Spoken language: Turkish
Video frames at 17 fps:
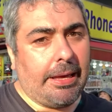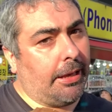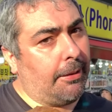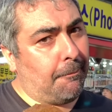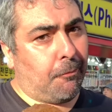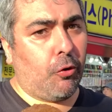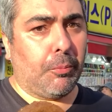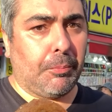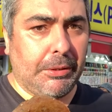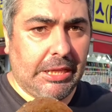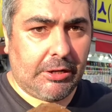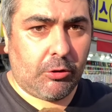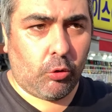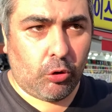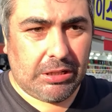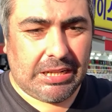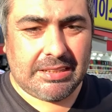en popüler
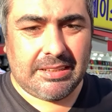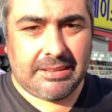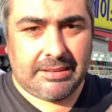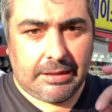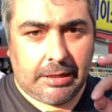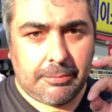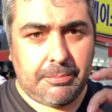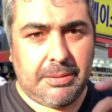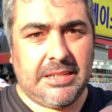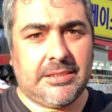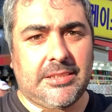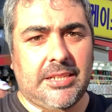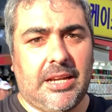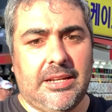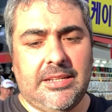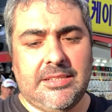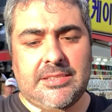olanından bir
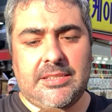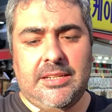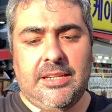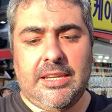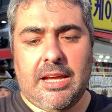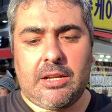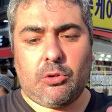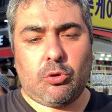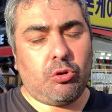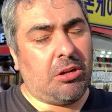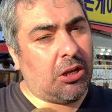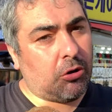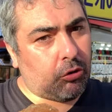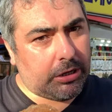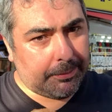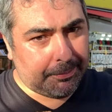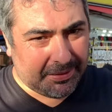tanesini yani Güney
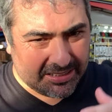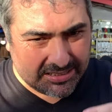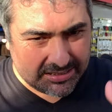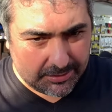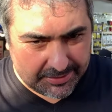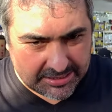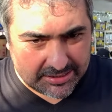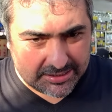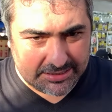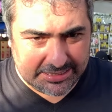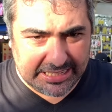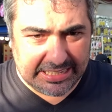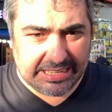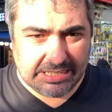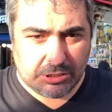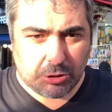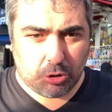Kore bazlaması diye
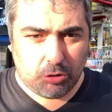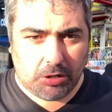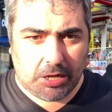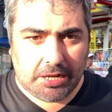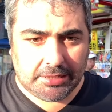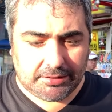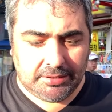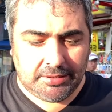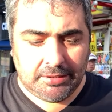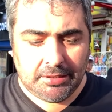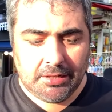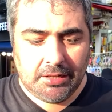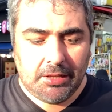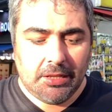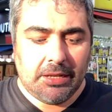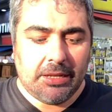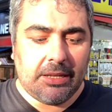geçiyor adı.
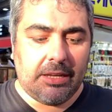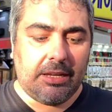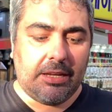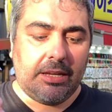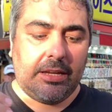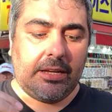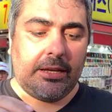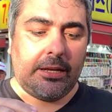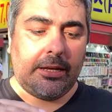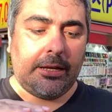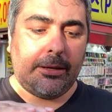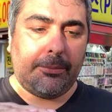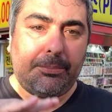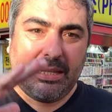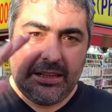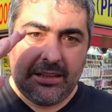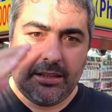Ee,
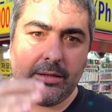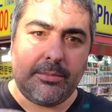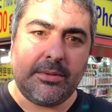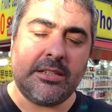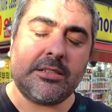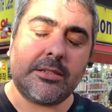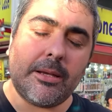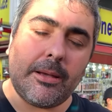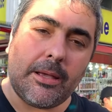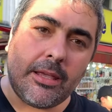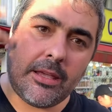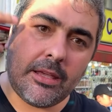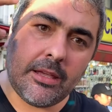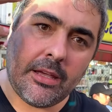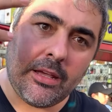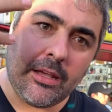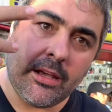bildiğimiz
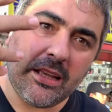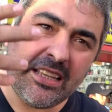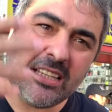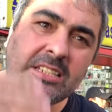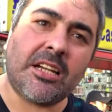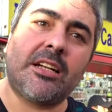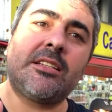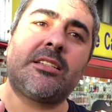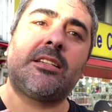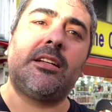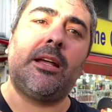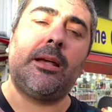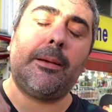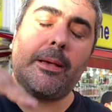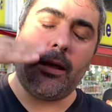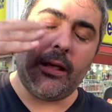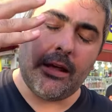e, içerisine
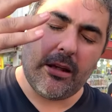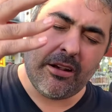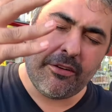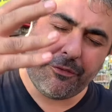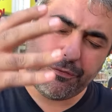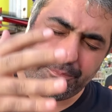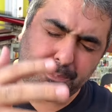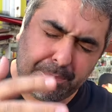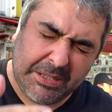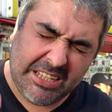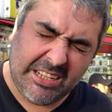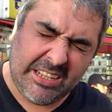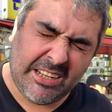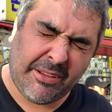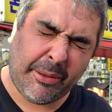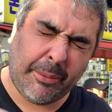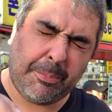e,
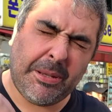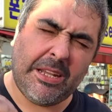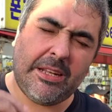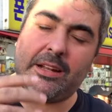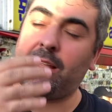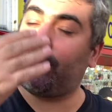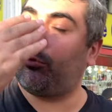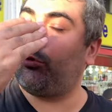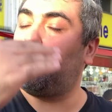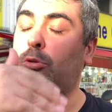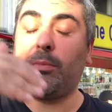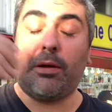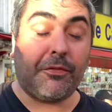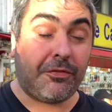pin, e, peanut diyorum ya